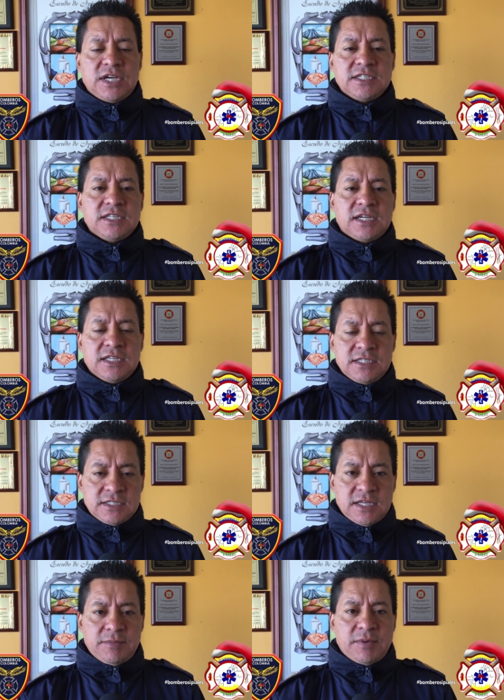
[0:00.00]
hace de que el
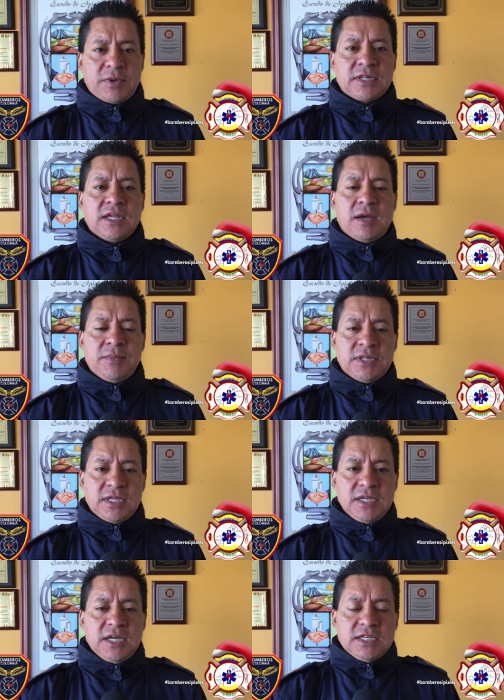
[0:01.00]
sistema
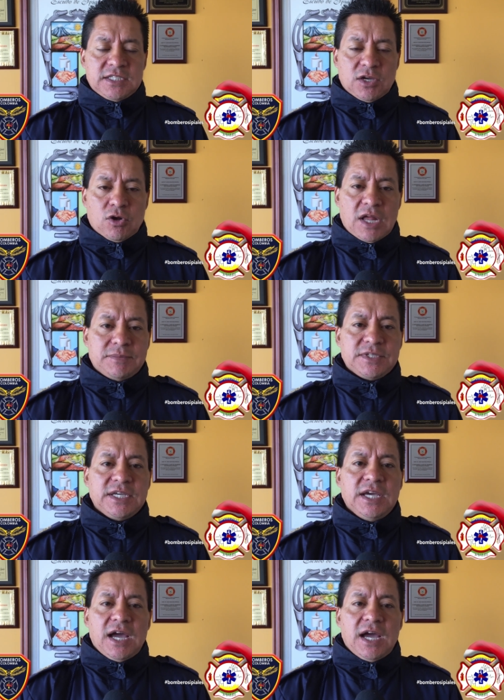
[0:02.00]
prácticamente se colapse.